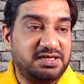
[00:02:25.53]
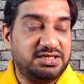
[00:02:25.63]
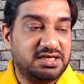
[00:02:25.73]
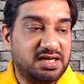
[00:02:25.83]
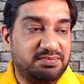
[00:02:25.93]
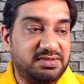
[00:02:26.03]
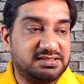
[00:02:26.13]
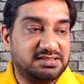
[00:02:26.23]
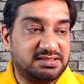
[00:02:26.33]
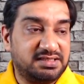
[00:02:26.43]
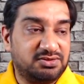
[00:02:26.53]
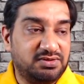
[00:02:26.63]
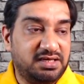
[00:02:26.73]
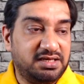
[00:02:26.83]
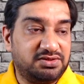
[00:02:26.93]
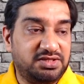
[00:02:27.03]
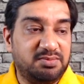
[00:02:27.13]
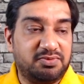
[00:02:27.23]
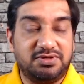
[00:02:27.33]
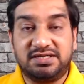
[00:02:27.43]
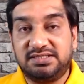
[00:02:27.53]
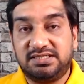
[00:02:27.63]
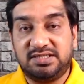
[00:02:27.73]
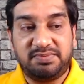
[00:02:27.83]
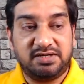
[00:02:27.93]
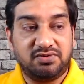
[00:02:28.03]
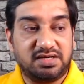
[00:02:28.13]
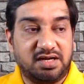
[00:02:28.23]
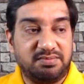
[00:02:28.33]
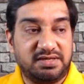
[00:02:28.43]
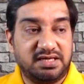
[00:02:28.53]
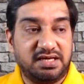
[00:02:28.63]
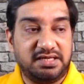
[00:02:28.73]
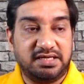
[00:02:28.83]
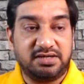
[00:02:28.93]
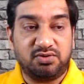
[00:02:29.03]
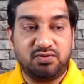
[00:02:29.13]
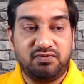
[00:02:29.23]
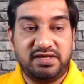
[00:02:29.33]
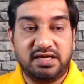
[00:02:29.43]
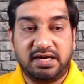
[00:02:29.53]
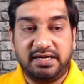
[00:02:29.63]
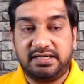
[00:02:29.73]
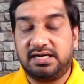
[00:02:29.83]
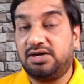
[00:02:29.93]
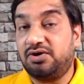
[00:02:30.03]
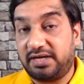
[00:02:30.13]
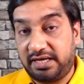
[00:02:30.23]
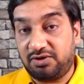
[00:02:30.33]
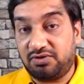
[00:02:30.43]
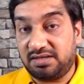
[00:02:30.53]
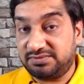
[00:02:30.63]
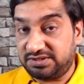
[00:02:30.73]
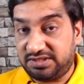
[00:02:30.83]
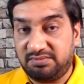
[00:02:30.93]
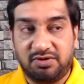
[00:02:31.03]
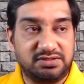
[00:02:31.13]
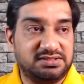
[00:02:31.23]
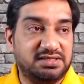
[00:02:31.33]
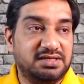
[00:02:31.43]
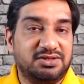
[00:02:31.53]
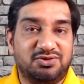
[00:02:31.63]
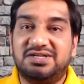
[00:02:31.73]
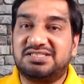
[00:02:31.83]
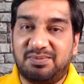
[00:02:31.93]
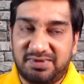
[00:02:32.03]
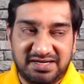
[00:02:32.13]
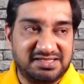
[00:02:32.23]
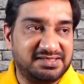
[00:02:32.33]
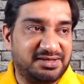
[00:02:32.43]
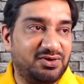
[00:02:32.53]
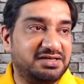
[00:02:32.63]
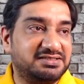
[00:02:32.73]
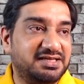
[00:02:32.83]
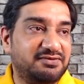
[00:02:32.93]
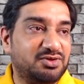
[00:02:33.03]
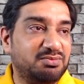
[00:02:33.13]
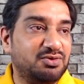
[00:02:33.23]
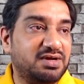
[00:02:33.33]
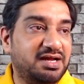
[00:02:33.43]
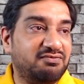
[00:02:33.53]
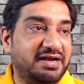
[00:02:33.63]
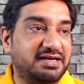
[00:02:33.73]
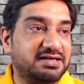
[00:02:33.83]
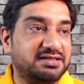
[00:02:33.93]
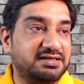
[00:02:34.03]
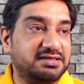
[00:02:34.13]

नीचे अगर आप देख सकते हैं तो ये तीन प्रोजेक्ट्स हैं जिन पे इन्होंने काम किया है ये है ग्रूवी हाइड्रा और एरो नाम से तीन बॉट्स हैं तो इट इज़ कम्प्लीटली सिक्योर एंड सेफ तो हम लोग इन्वाइट करते हैं